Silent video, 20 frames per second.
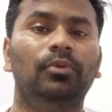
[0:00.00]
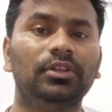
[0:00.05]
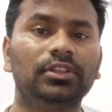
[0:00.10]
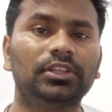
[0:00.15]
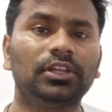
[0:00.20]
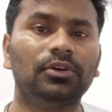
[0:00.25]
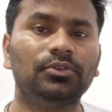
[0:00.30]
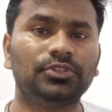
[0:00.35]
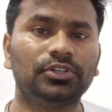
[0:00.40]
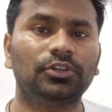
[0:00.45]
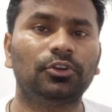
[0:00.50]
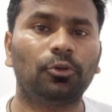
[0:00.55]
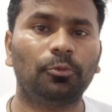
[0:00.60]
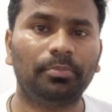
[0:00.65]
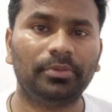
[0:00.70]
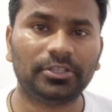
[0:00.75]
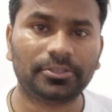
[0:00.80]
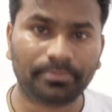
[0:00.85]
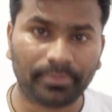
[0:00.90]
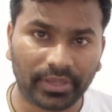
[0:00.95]
वन थाउजेंड
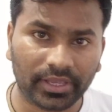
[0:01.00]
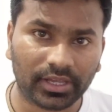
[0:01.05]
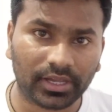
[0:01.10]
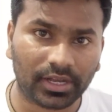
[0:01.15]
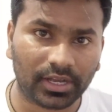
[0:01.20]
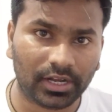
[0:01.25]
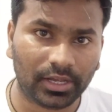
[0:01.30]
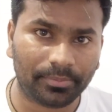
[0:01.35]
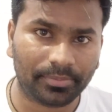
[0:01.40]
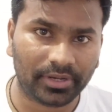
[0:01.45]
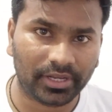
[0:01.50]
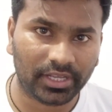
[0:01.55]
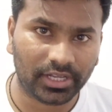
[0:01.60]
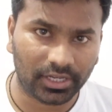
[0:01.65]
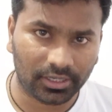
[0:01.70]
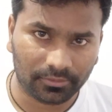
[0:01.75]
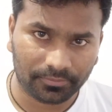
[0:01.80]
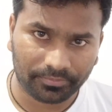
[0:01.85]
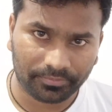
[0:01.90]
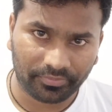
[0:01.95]
रुपीज़ पे करना
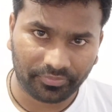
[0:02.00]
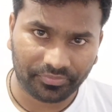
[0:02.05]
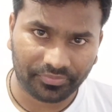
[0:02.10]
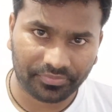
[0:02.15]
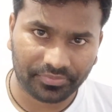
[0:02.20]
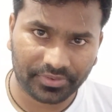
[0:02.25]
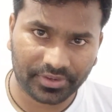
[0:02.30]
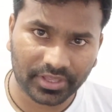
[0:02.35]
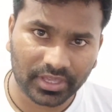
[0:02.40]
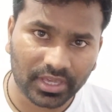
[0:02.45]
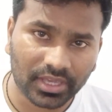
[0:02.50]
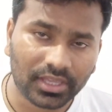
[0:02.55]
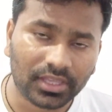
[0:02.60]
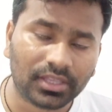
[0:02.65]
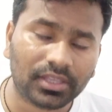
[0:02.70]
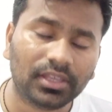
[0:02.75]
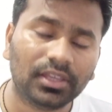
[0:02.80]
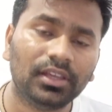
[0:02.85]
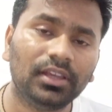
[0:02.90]
पड़ेगा ठीक है